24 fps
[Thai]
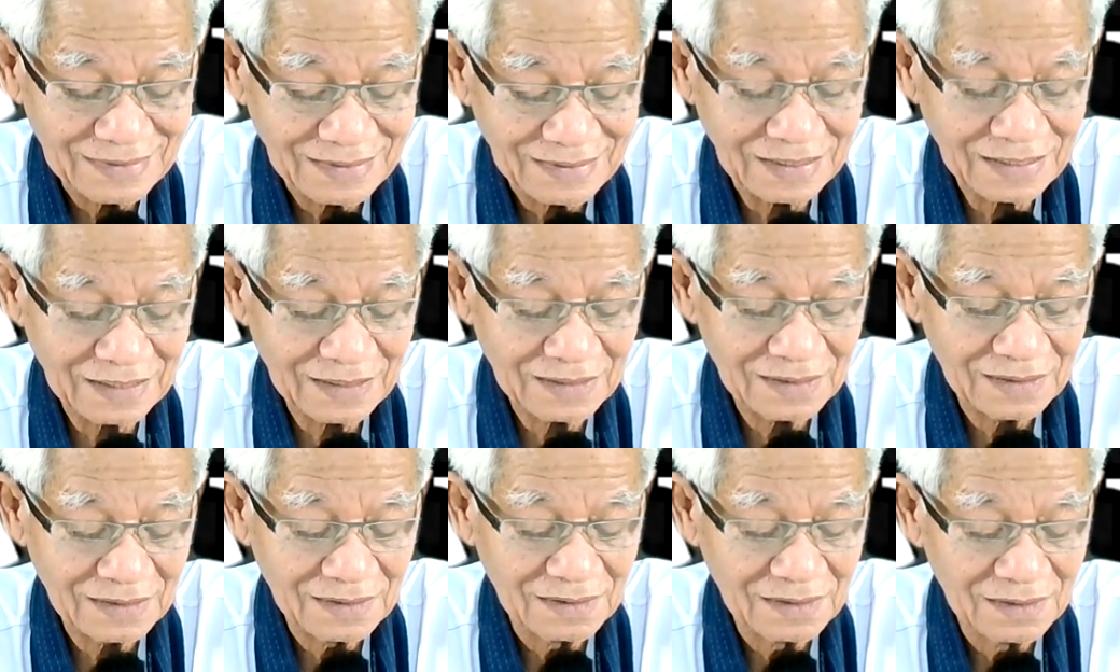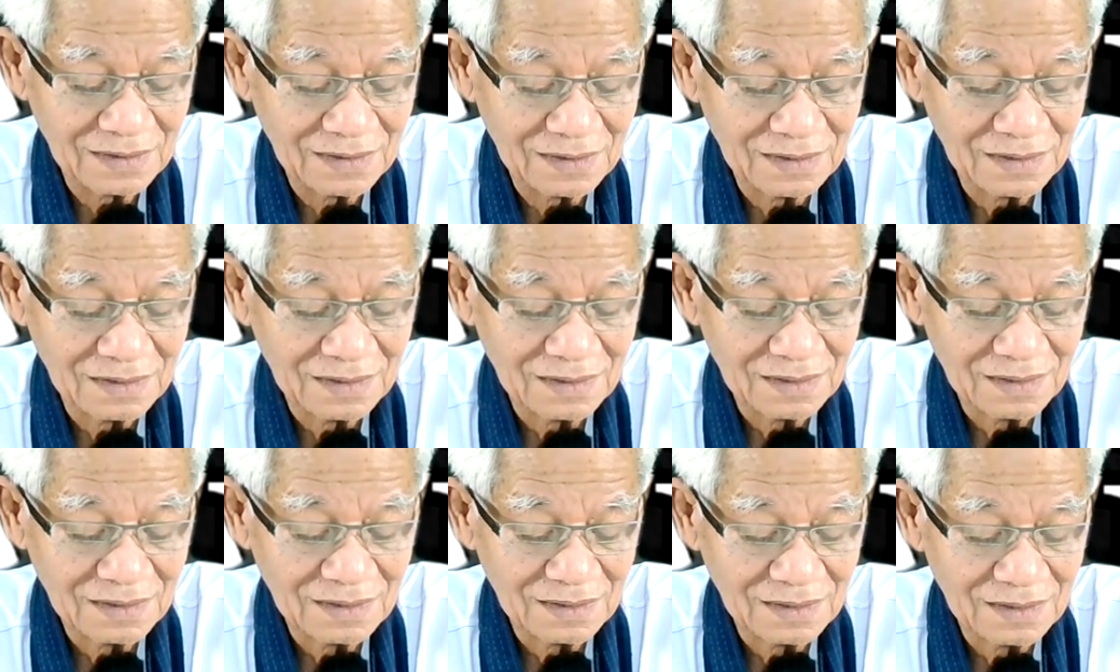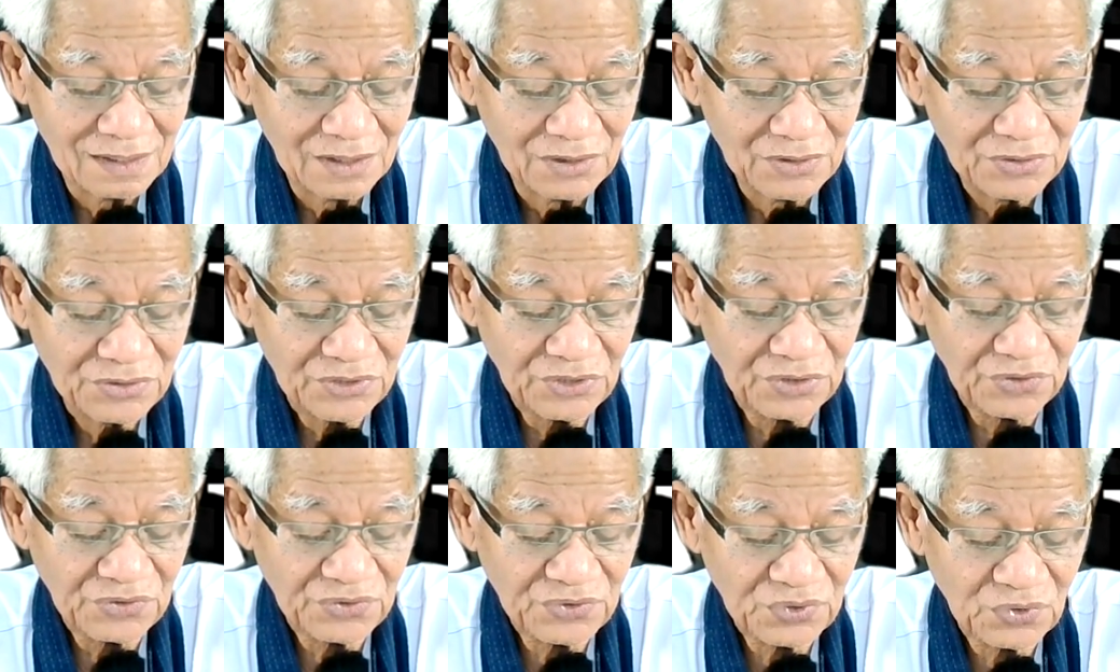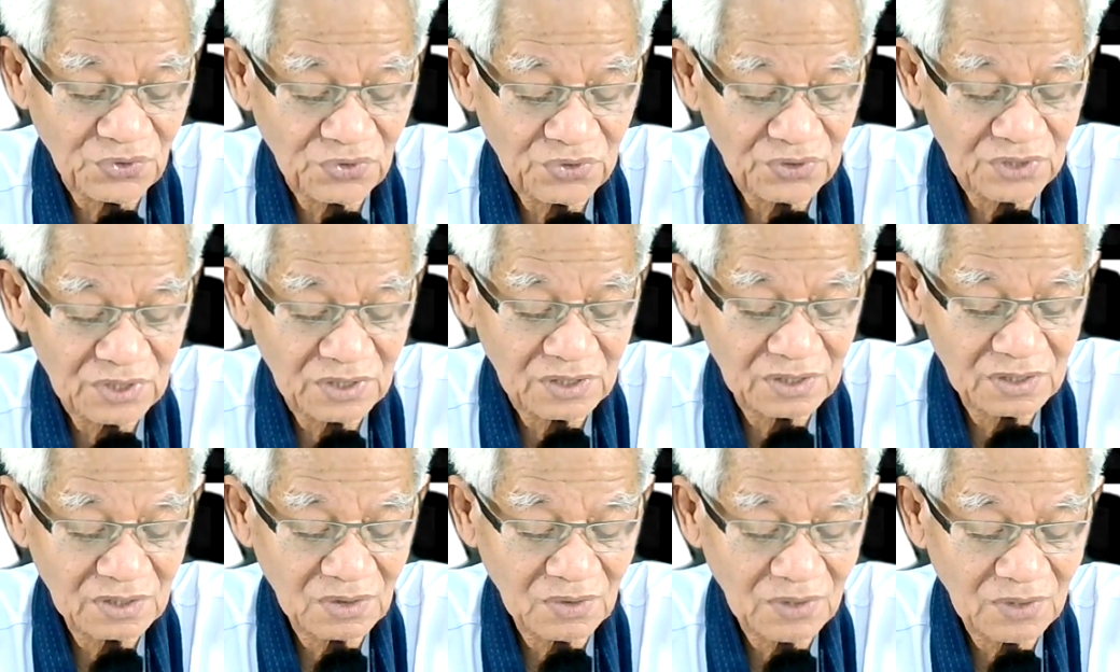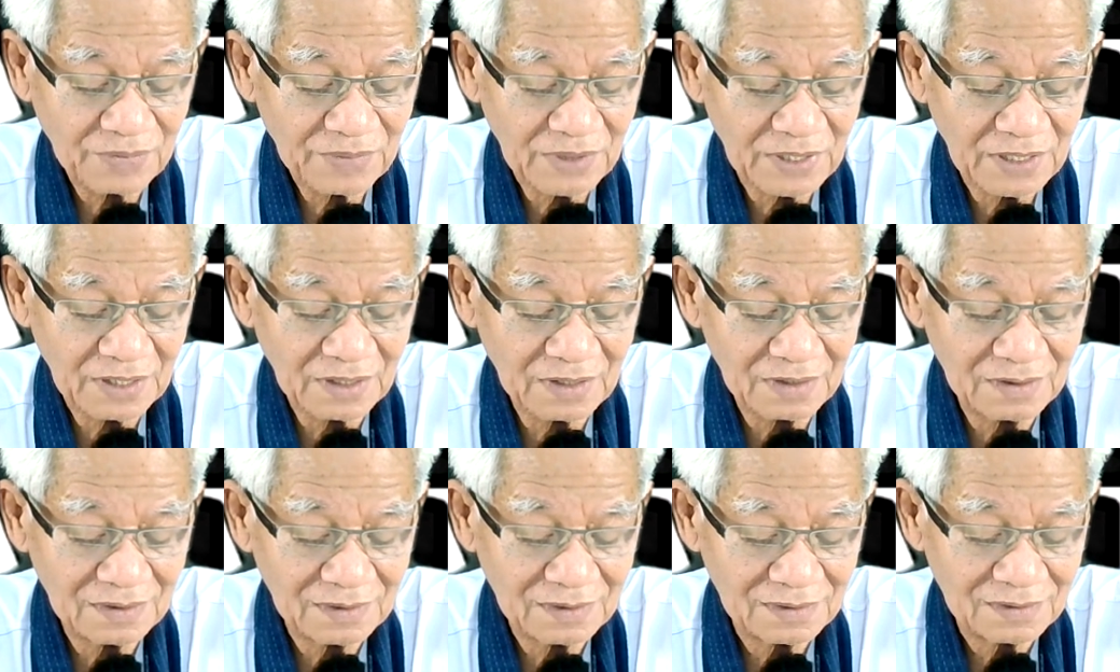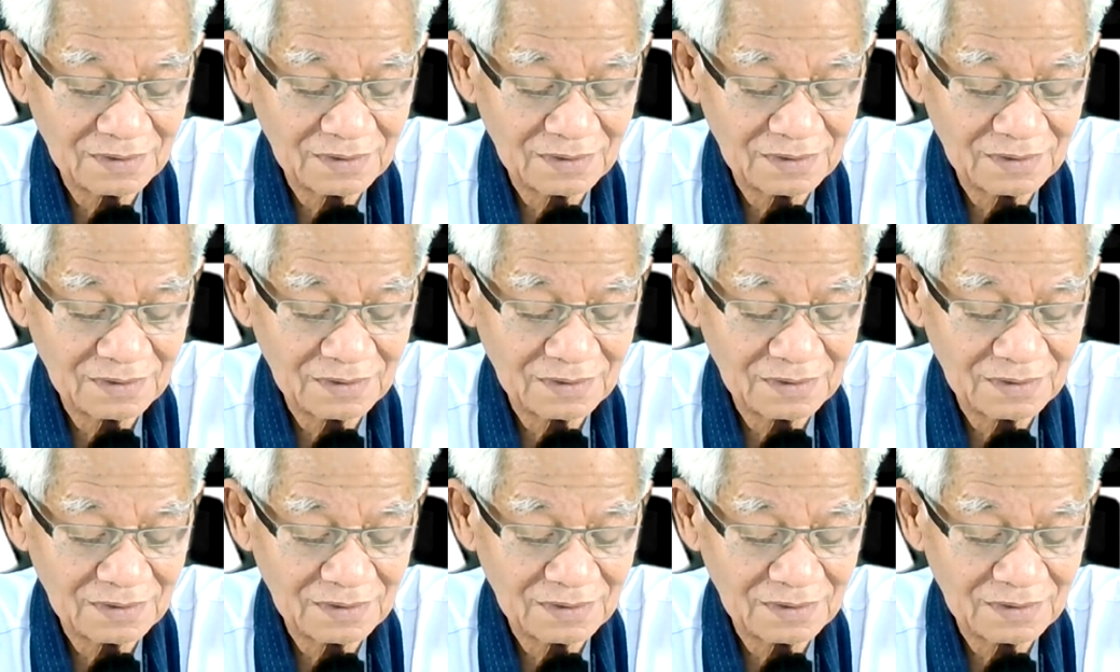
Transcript: นะจิตส่งถึงความคิด